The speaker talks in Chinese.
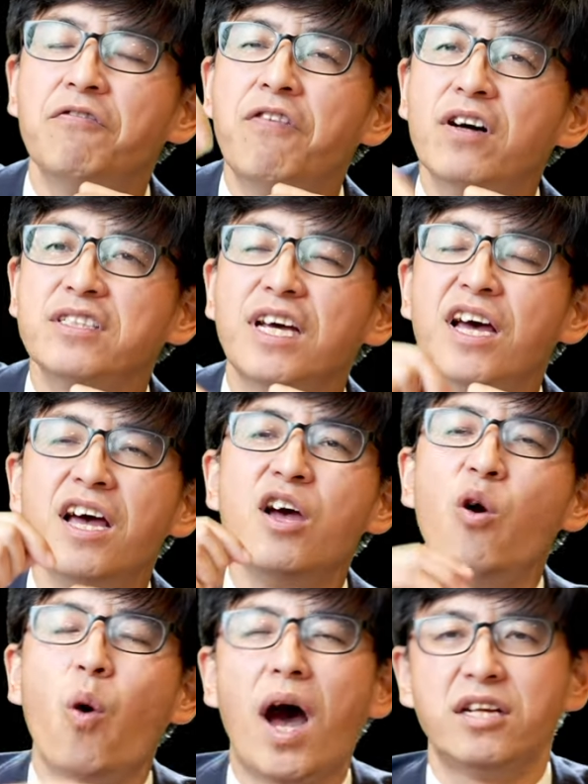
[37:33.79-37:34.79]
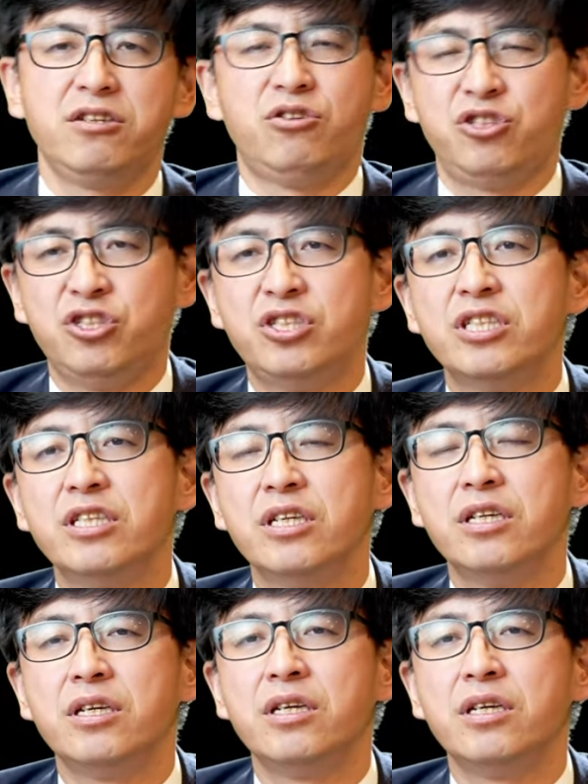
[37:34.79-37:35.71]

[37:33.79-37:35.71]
放在划角之地，